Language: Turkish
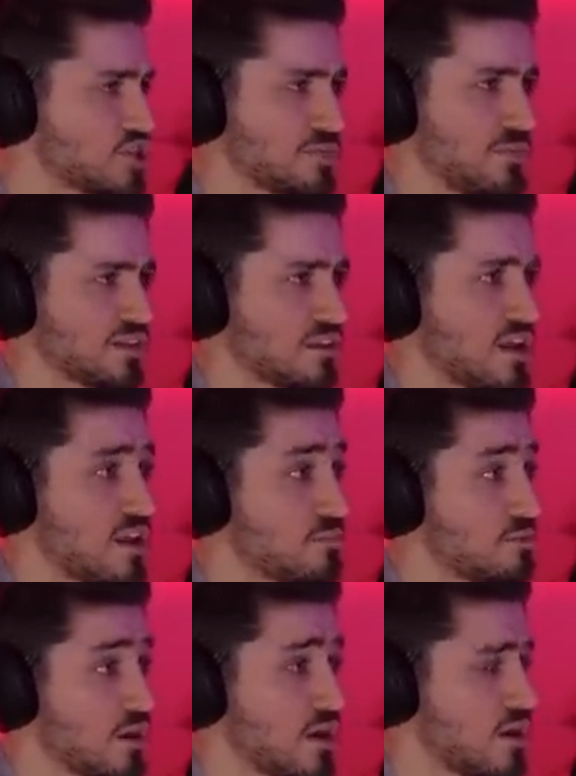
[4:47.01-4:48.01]
E, çıkmadık. Yani
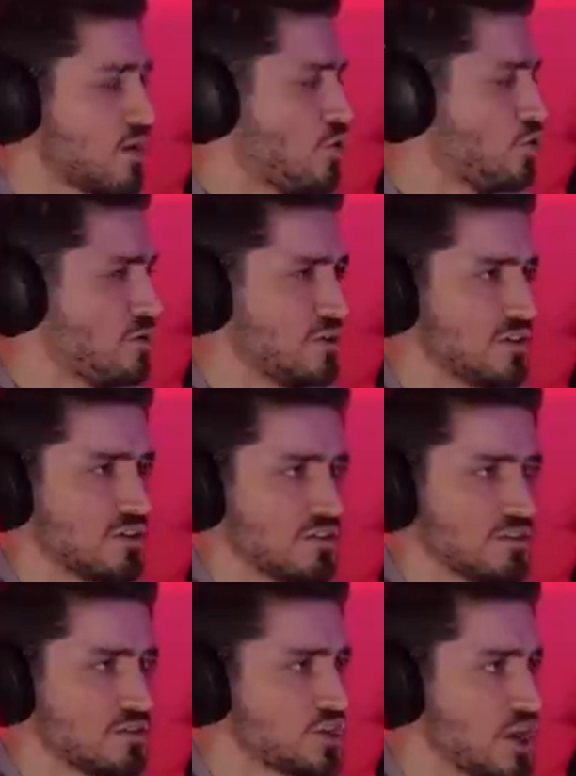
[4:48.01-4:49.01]
hep bir, öyle
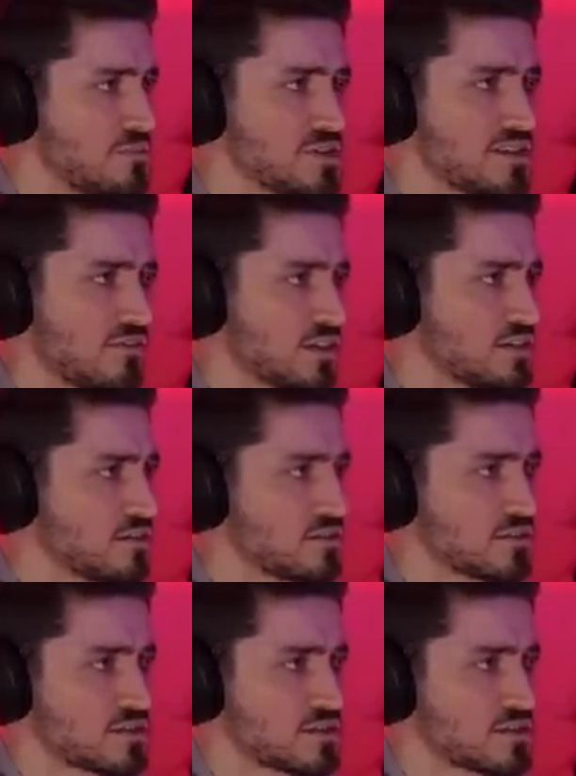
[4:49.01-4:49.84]
bir e, şeyimiz de var.